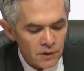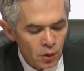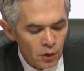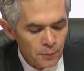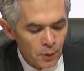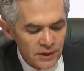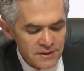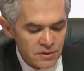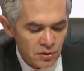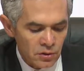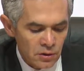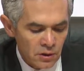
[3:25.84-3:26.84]
Hoy por
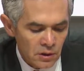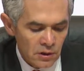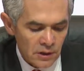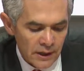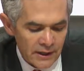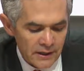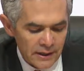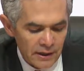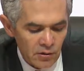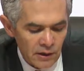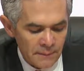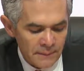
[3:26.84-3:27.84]
eso
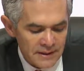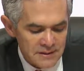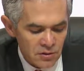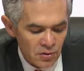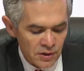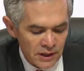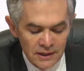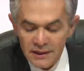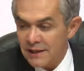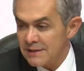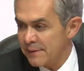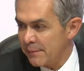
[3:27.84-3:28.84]
reitero la más cordial
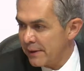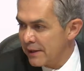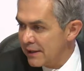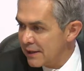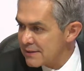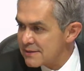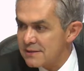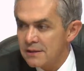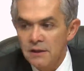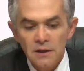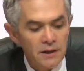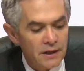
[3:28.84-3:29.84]
de las bienvenidas
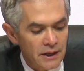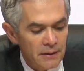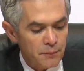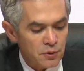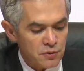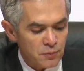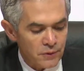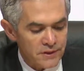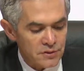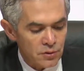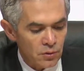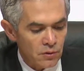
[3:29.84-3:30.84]
y por
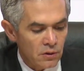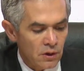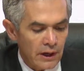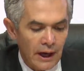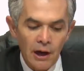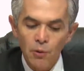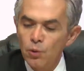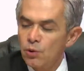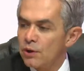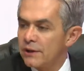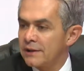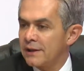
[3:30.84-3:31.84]
supuesto
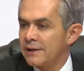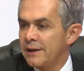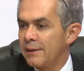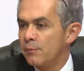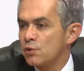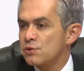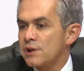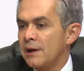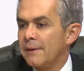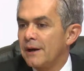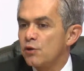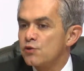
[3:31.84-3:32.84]
auguro que tendremos
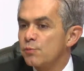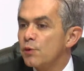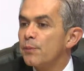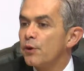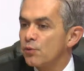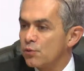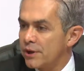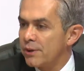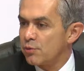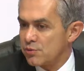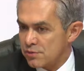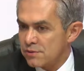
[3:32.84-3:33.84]
trabajos muy
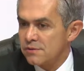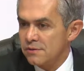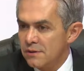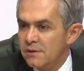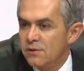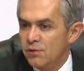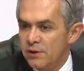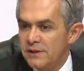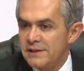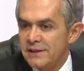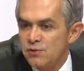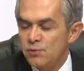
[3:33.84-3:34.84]
productivos con
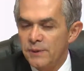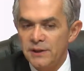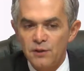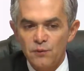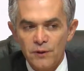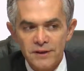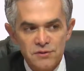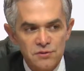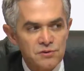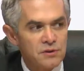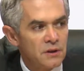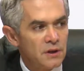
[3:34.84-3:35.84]
esta suma de esfuerzos.